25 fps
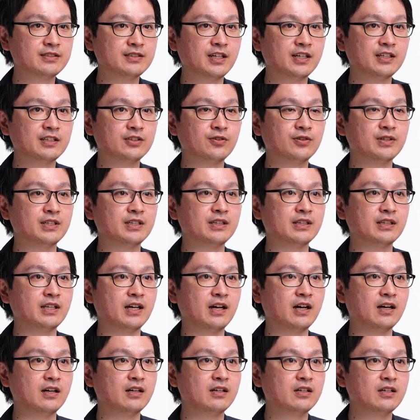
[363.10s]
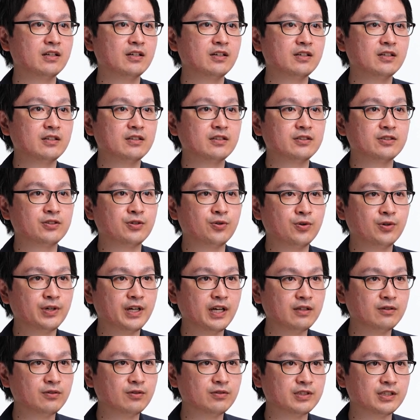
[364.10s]
現したりといった
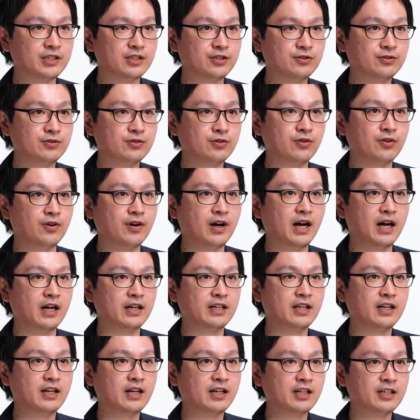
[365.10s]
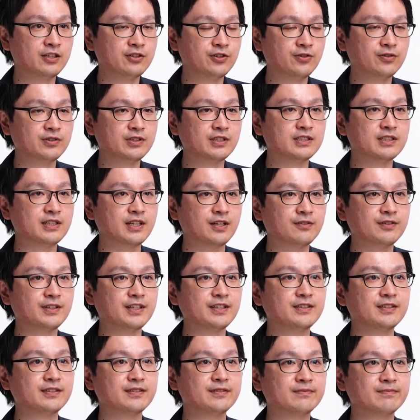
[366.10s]
表現の自由度を上げられるようにしたの
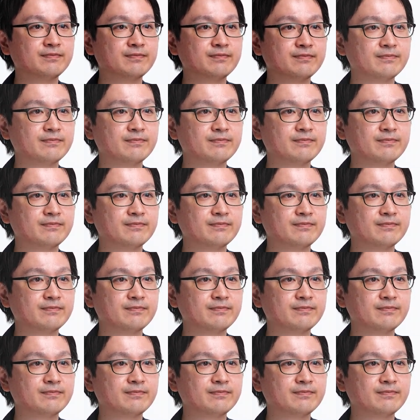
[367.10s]
です